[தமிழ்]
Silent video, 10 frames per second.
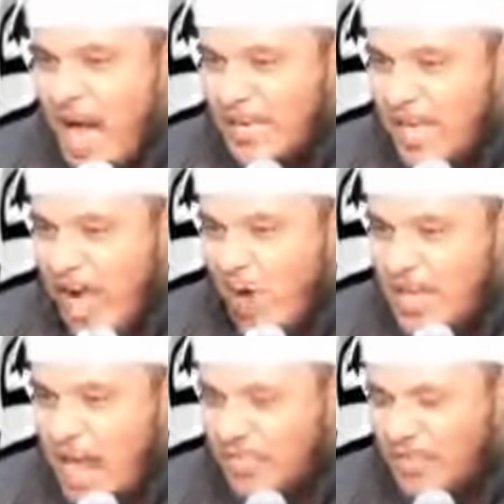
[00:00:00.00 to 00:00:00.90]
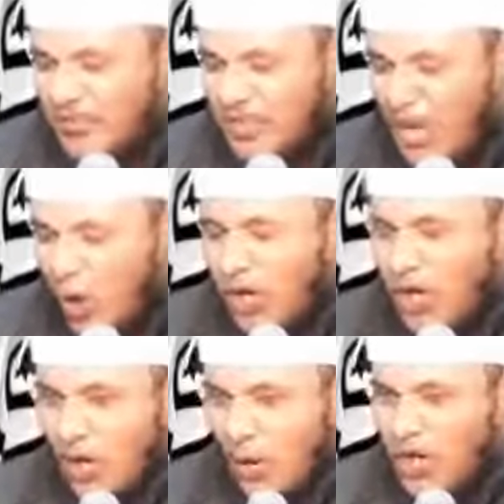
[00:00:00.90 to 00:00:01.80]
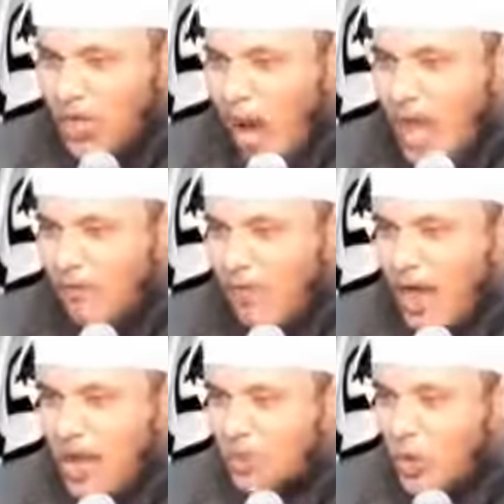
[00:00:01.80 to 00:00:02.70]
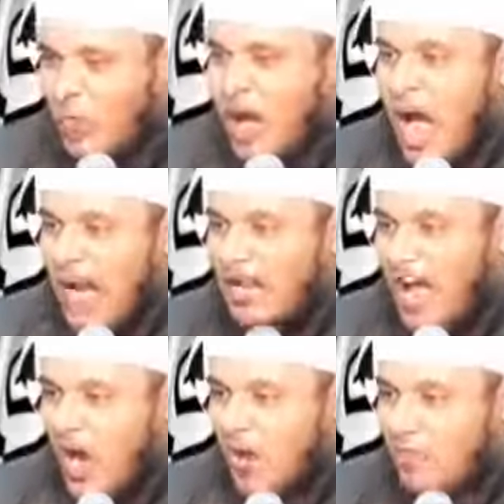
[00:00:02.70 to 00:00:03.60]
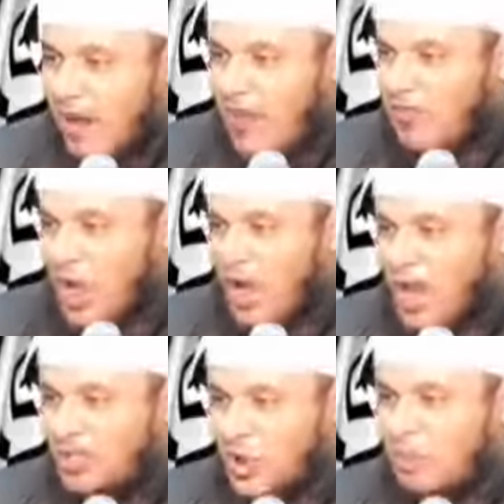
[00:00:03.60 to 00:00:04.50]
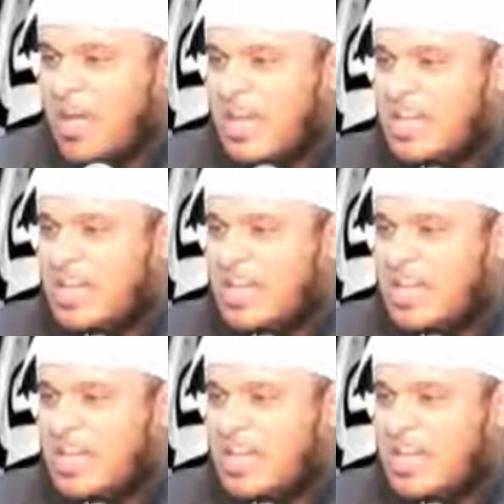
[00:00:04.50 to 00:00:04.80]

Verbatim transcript: அல்லாஹுடைய அச்சத்தை கொண்டு கொண்டு வாழ வாழட்டும் அல்லாஹுவை பயந்து கொள்ளட்டும்